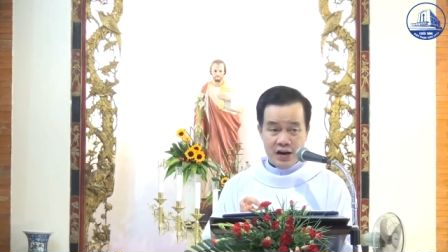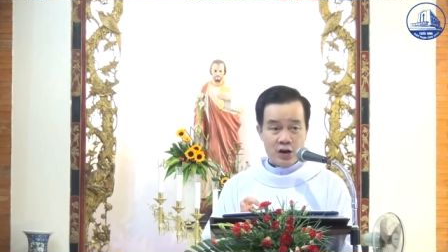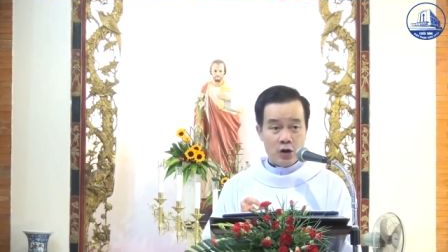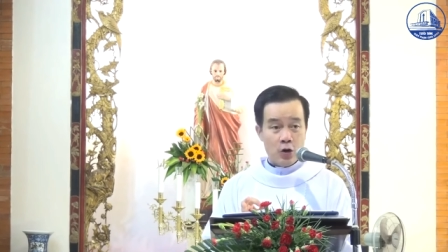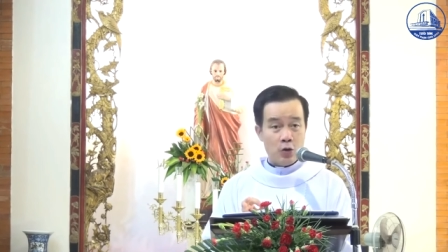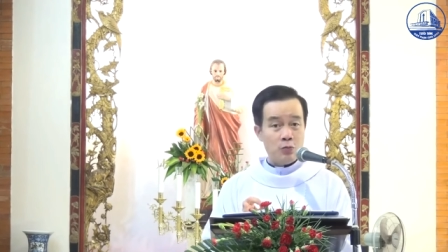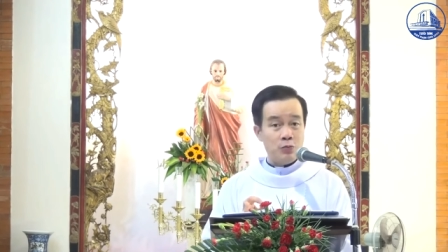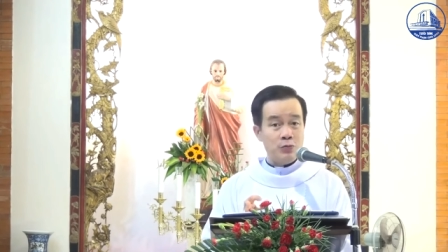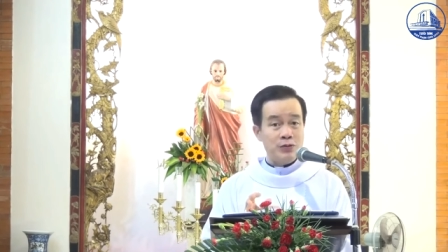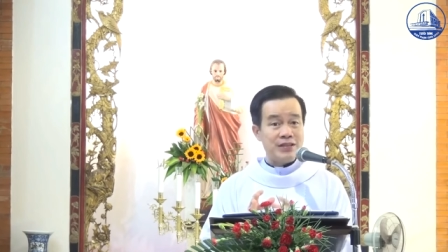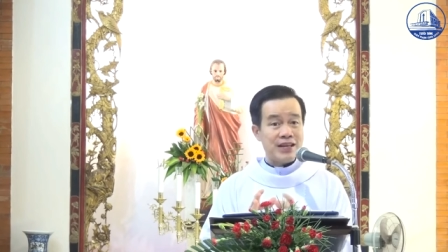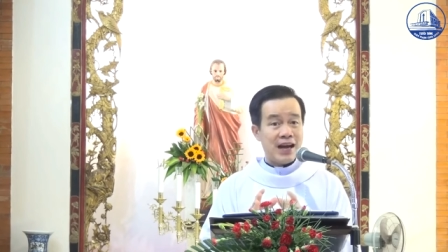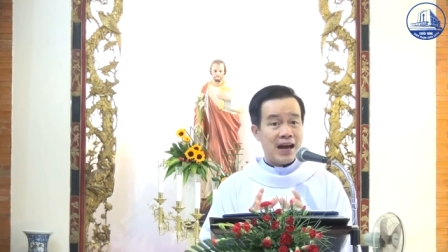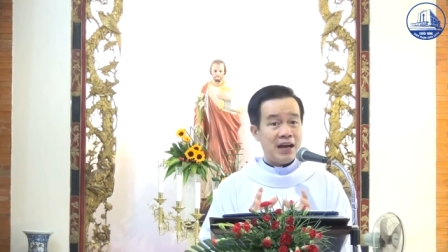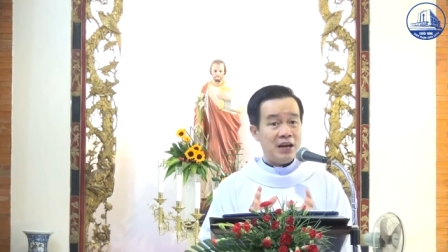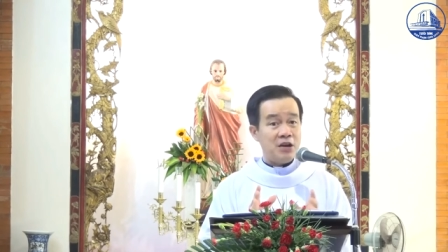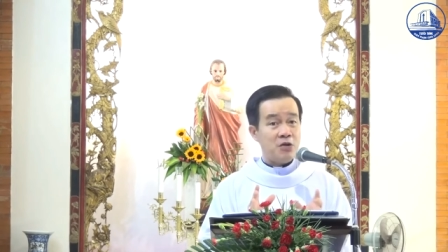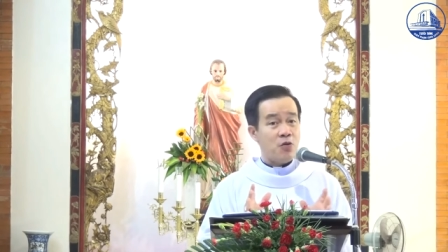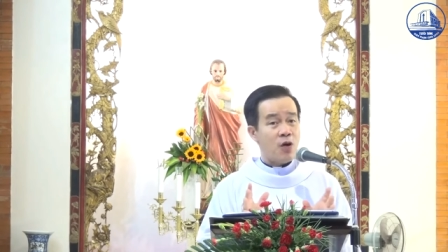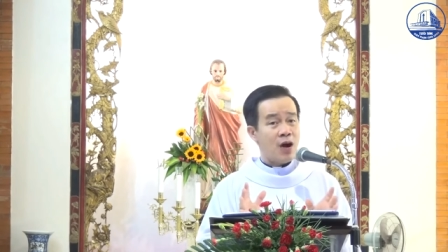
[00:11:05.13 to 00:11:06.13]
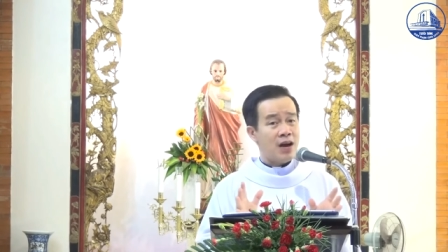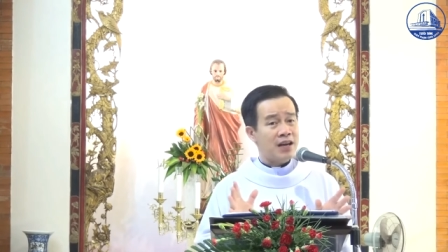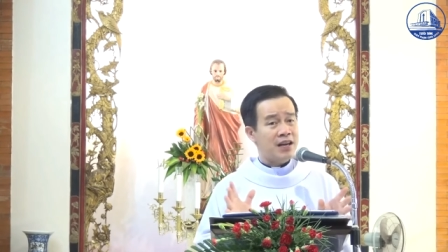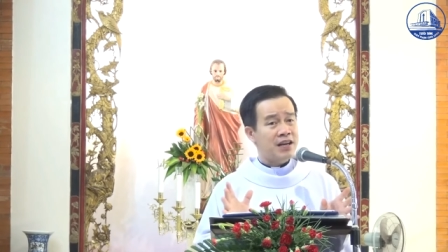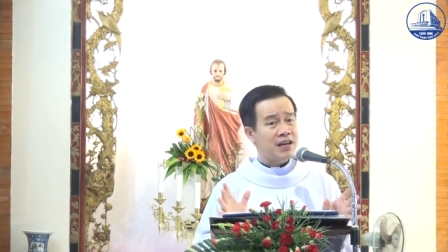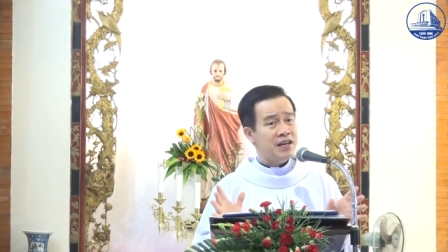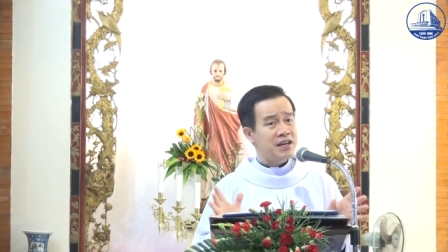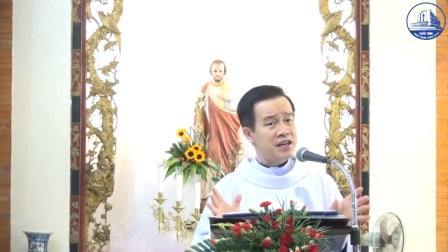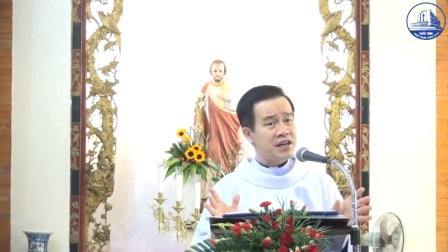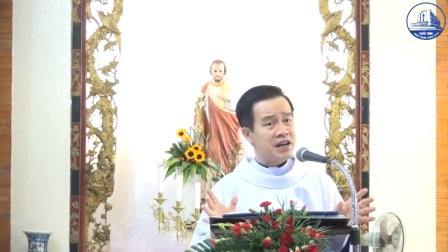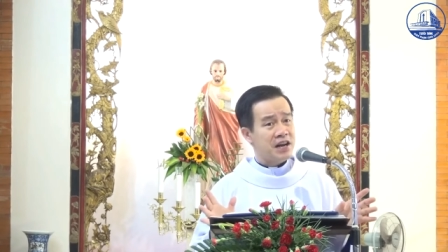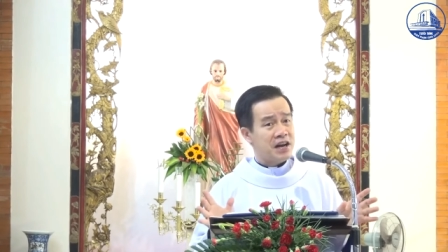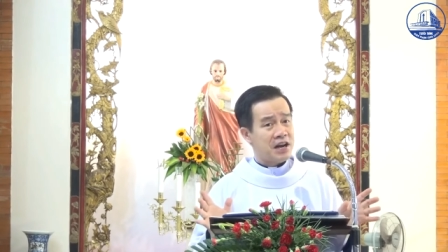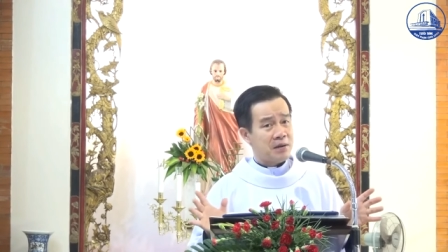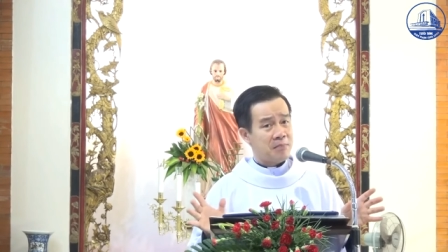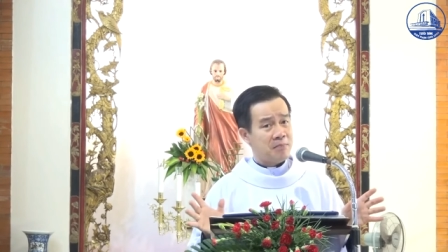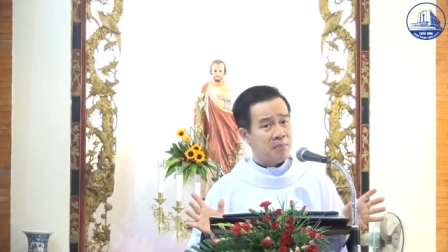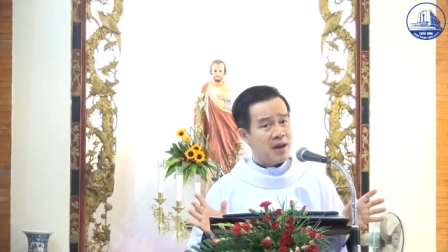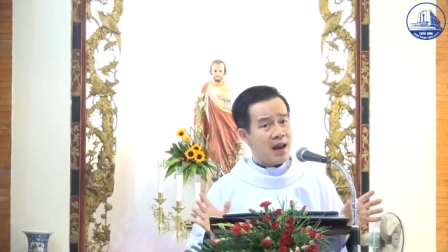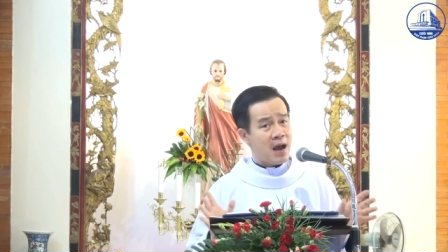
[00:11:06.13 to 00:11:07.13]
cũng trải qua kinh
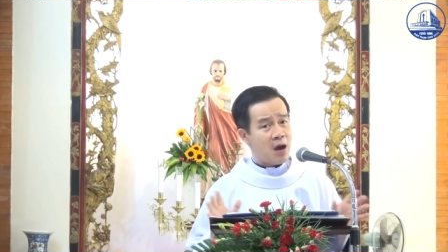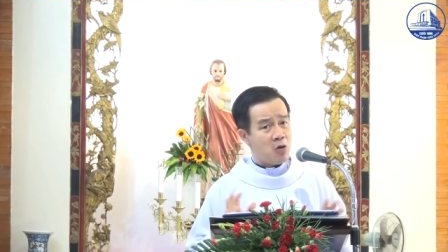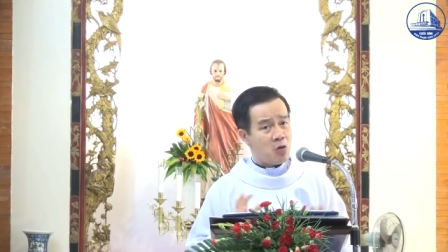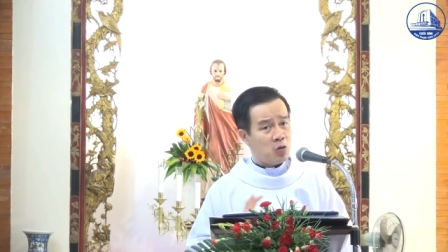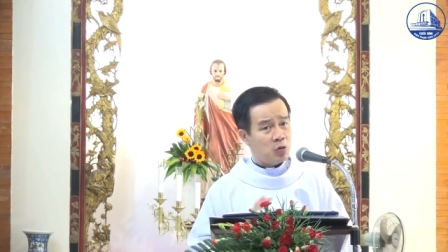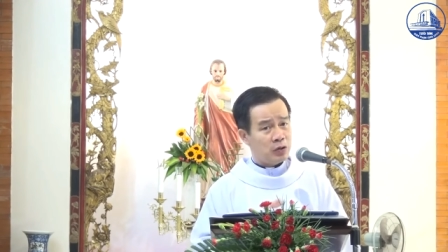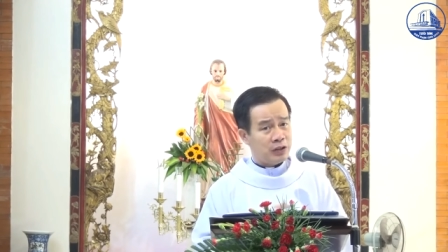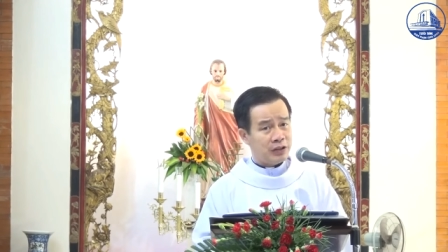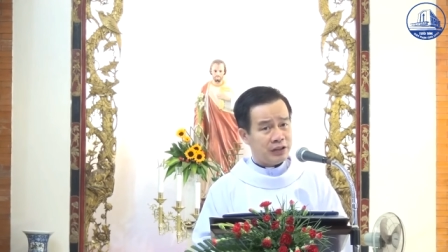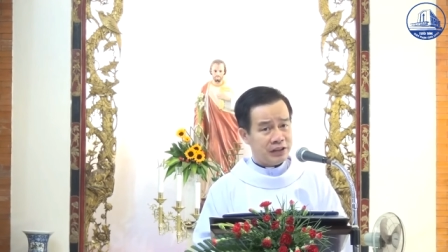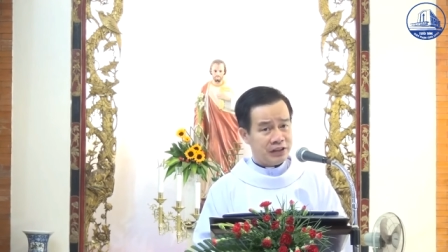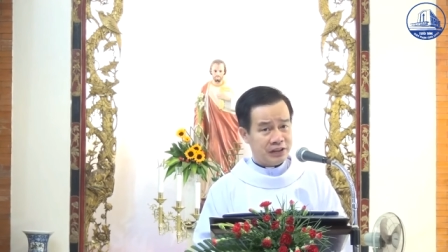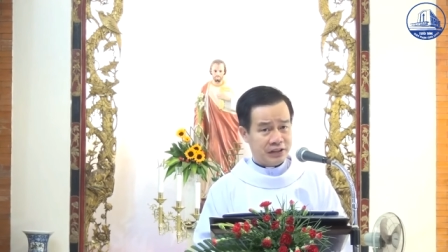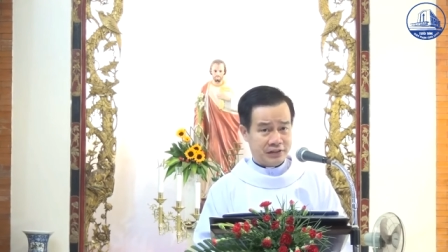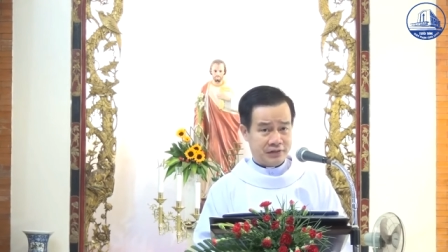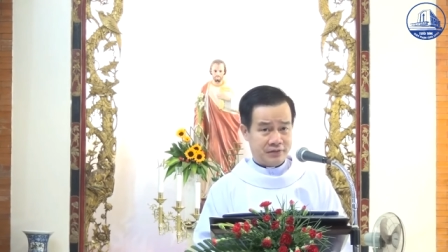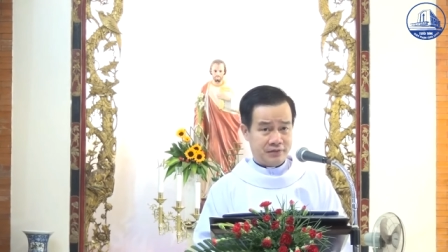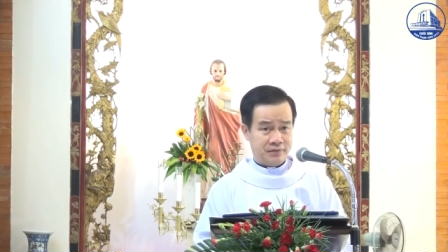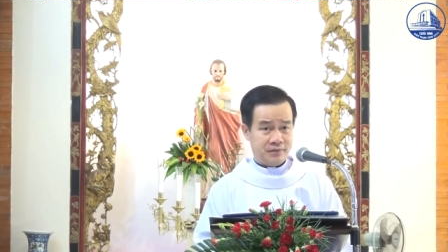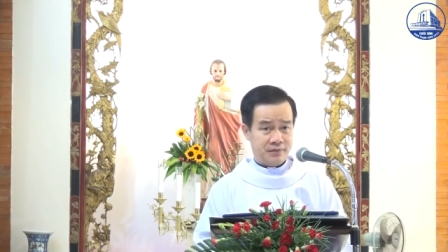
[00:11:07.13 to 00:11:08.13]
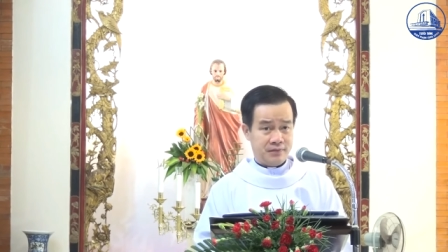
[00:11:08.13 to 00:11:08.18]
nghiệm đau thương